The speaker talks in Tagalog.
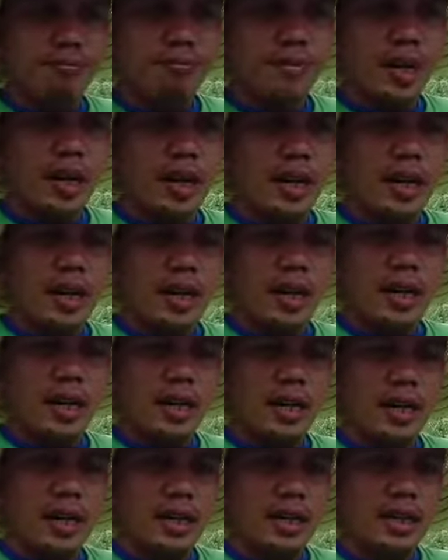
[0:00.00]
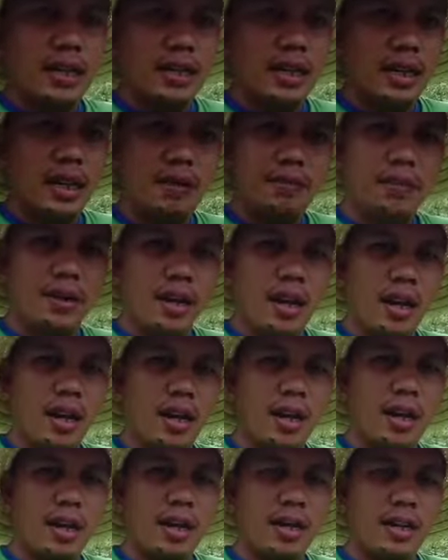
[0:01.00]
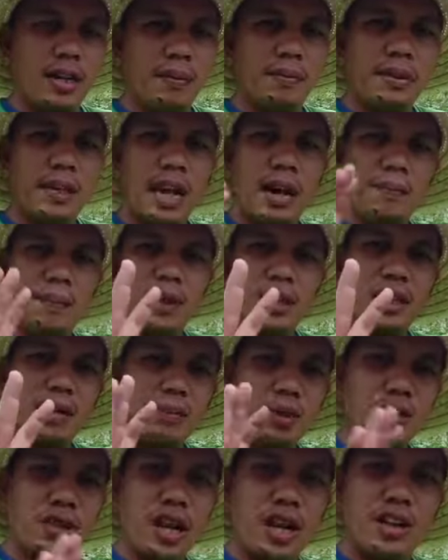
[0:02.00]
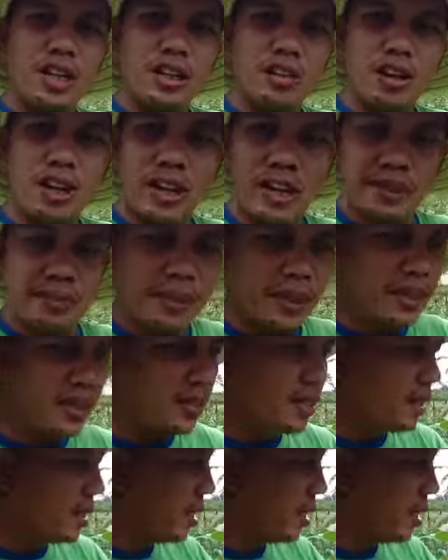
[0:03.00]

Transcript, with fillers: uh, lab, uh, labing apat na po tayo dito ng harvest